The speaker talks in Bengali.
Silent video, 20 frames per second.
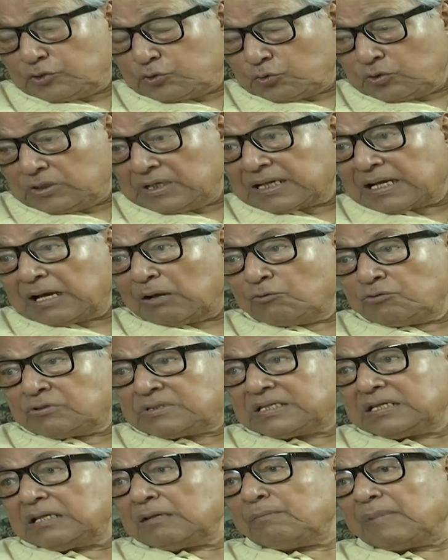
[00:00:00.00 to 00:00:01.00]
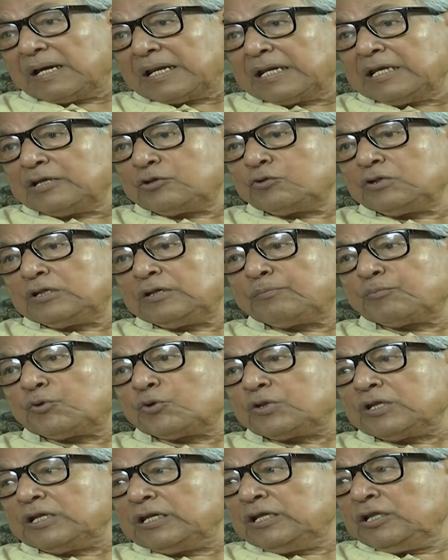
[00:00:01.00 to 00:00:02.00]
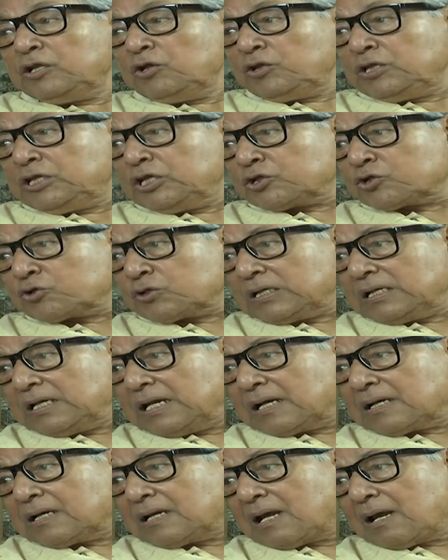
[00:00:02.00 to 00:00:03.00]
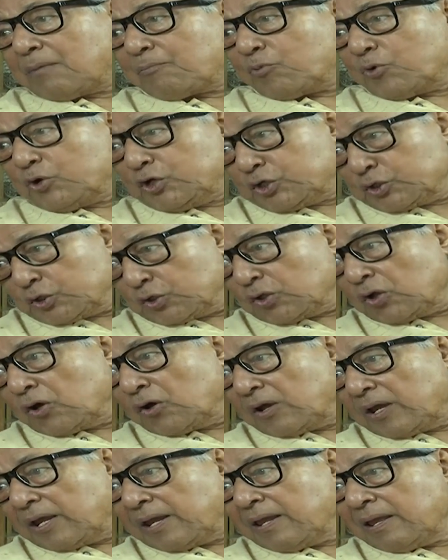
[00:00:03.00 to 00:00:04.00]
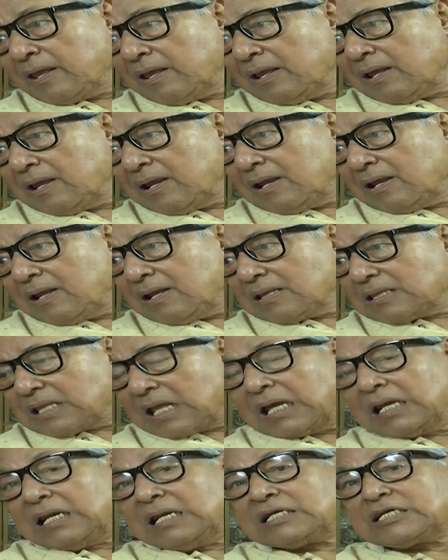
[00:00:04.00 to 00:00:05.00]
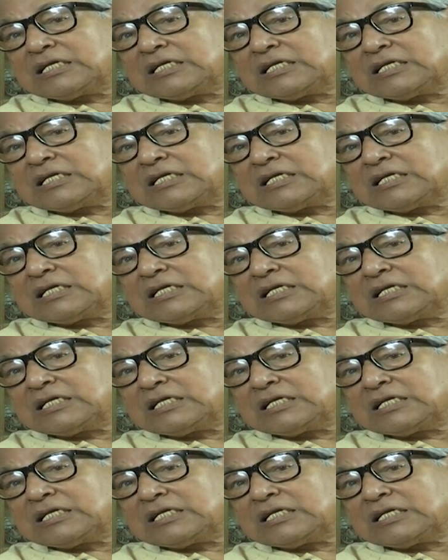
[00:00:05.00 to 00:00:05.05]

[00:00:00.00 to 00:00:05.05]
যদি কাউন্সিল মানে যদি প্রতিনিধিত্বশীল একটা পরিষদ হয় তাহলে